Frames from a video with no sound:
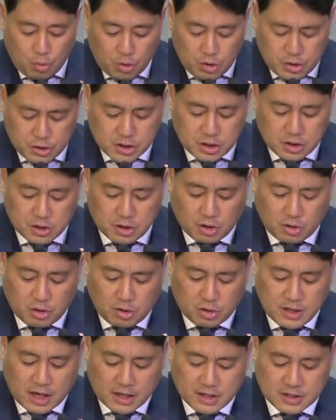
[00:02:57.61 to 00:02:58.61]
훨씬
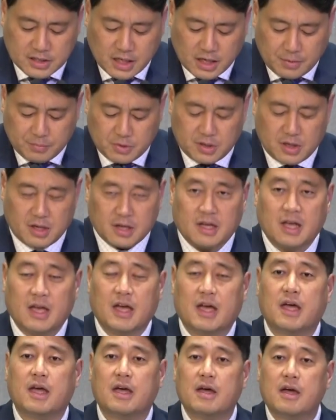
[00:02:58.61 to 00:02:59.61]
더 다른
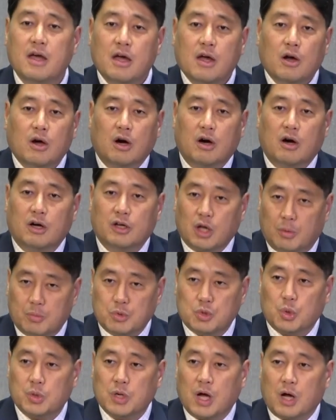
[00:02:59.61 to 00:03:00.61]
사람들에게 어,
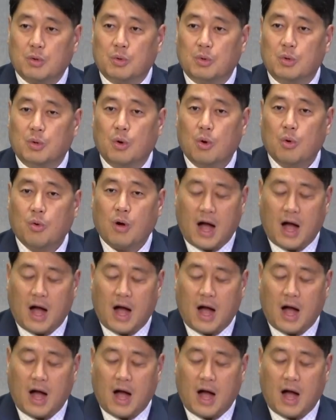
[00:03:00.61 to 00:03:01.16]
겸손하고